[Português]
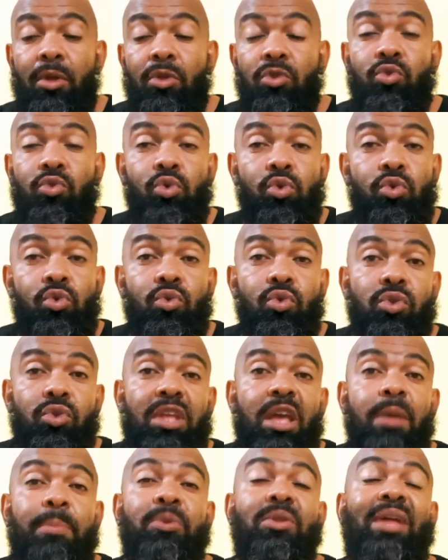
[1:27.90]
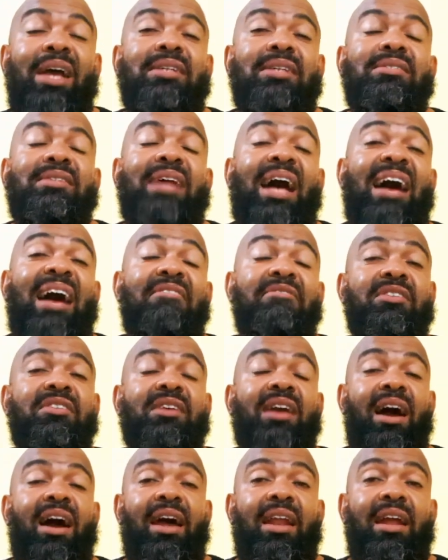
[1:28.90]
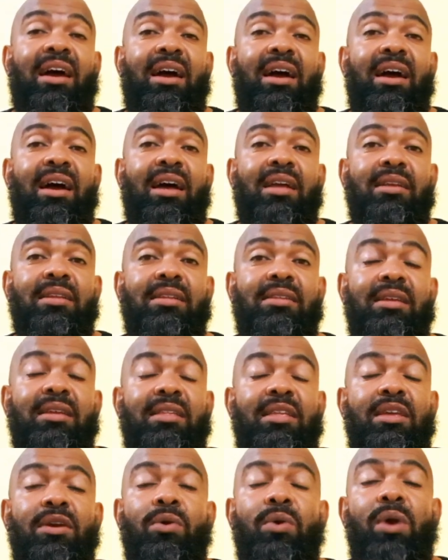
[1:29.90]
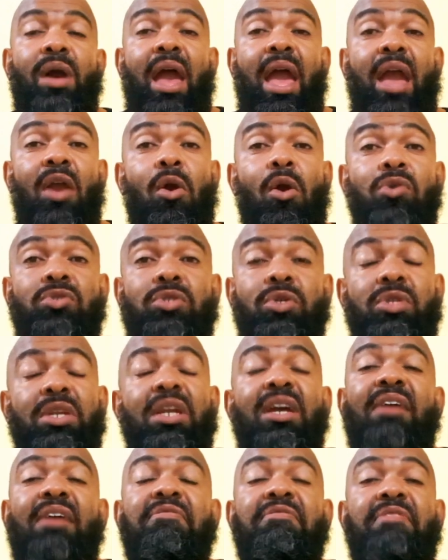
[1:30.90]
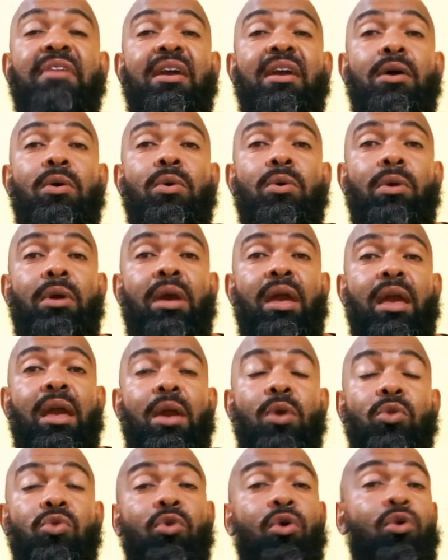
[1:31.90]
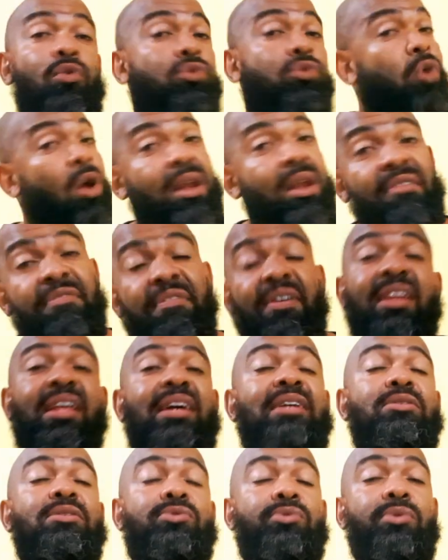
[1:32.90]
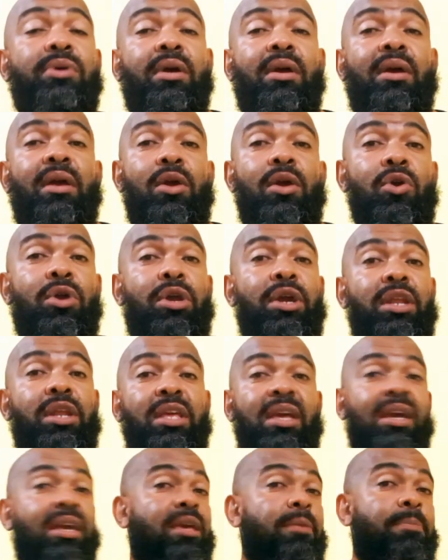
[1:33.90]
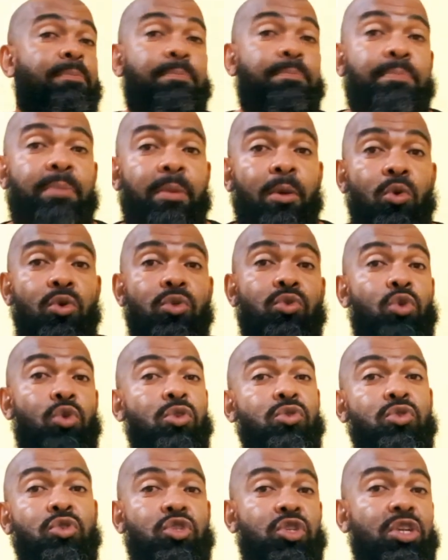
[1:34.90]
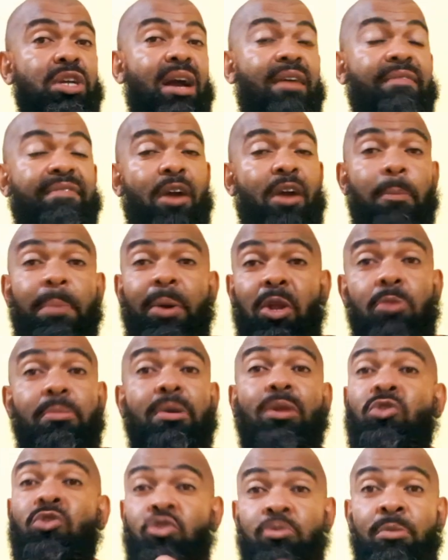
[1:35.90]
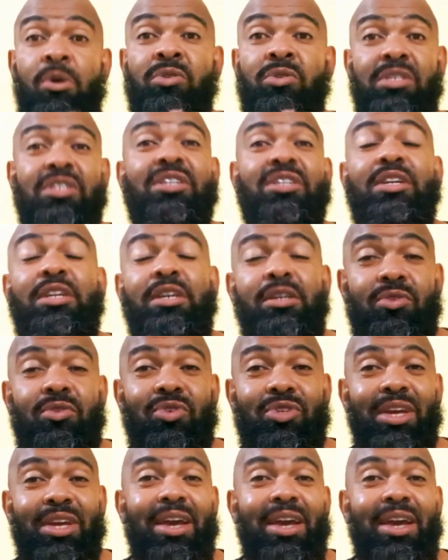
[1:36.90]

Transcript: tudo no tempo das aves, cara, entendeu? É igual o seu trinca-ferro, é, eu, eu torno a falar isso. Eu queria que todos os trinca-ferro, pelo menos dos meus inscritos,